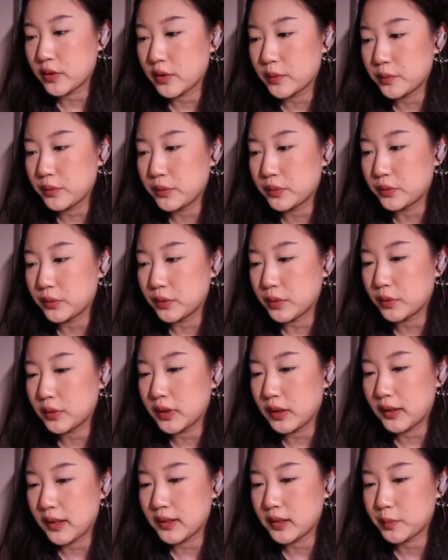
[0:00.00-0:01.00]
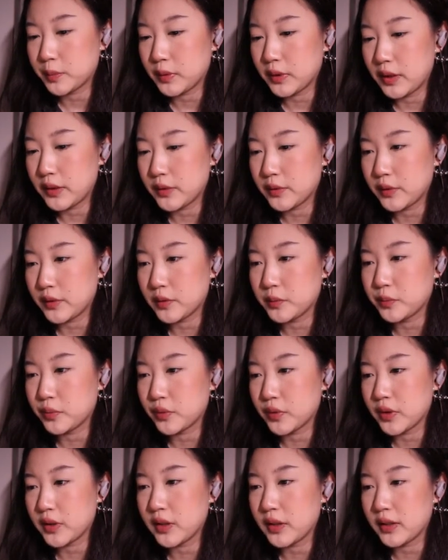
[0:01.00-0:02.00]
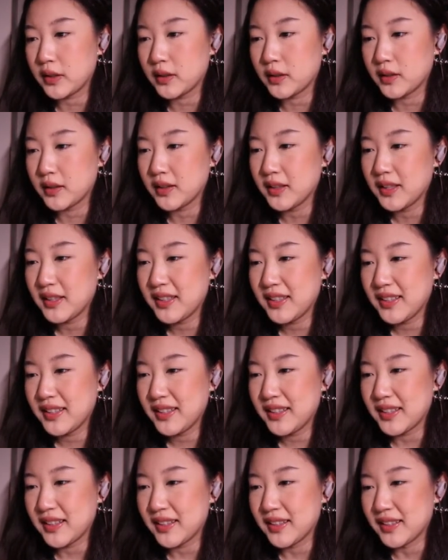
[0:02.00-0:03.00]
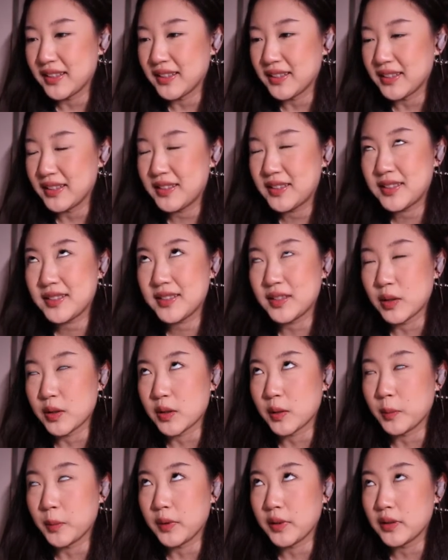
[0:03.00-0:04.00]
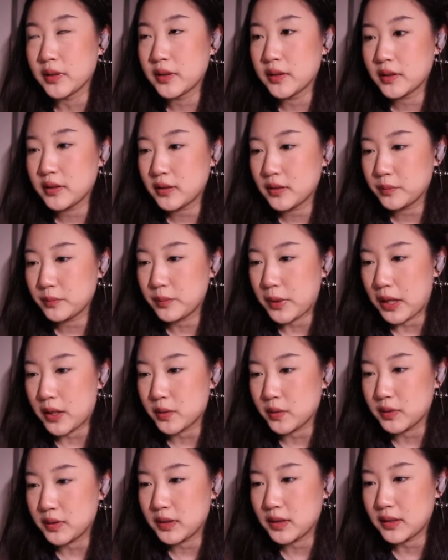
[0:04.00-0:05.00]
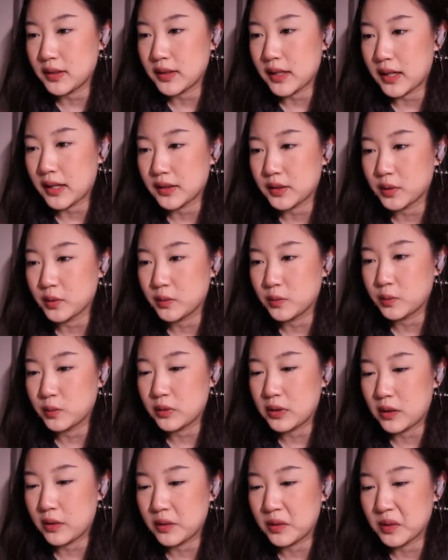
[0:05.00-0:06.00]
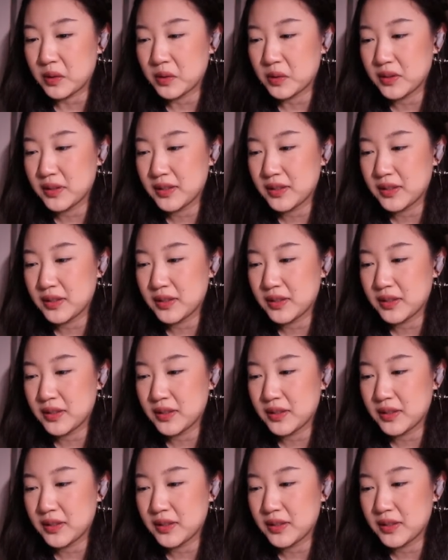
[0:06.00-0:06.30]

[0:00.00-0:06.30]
是普通的 Let's Play，就已经不是一个，呃，叫什么？白手起家，从无到有。